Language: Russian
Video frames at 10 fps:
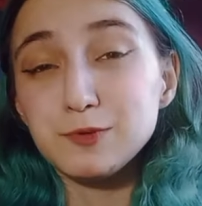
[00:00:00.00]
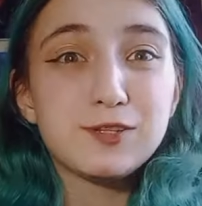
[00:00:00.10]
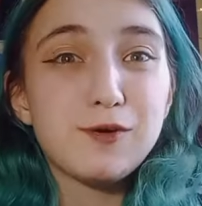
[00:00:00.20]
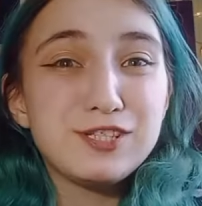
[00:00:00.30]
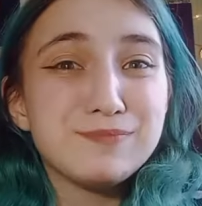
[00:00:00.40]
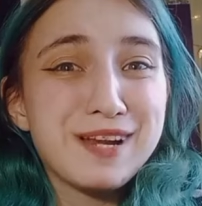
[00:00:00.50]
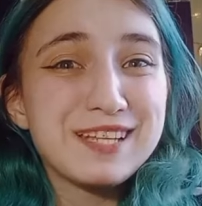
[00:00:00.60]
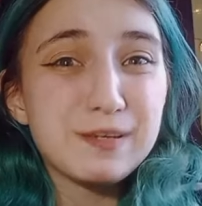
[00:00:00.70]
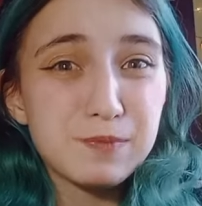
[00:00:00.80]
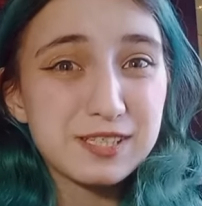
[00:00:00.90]
Просто очень
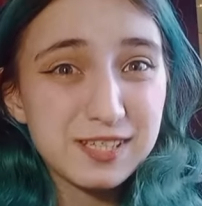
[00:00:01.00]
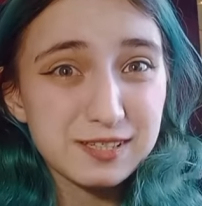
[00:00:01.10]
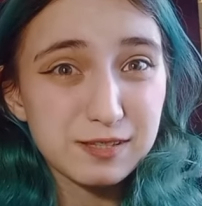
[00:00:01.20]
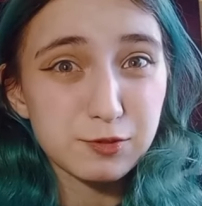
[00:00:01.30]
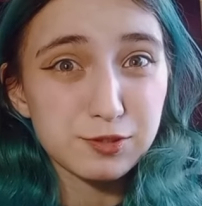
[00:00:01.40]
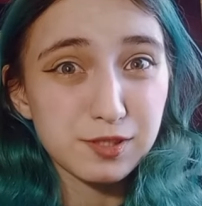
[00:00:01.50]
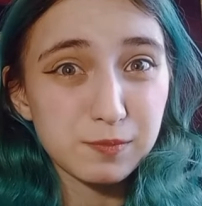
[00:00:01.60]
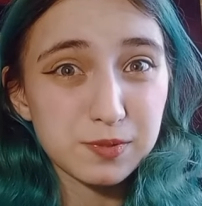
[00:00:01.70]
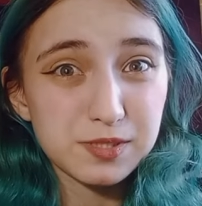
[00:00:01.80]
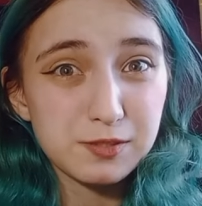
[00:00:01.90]
маленький процент того, что
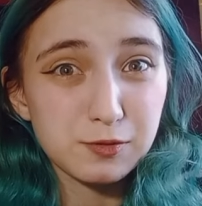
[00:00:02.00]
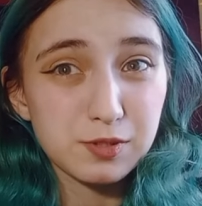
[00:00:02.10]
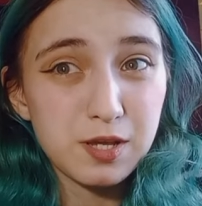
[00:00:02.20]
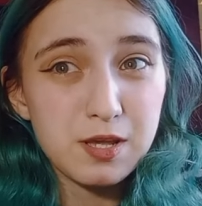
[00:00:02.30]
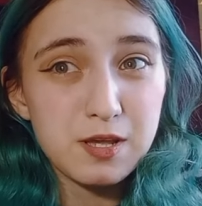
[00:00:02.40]
это произойдет.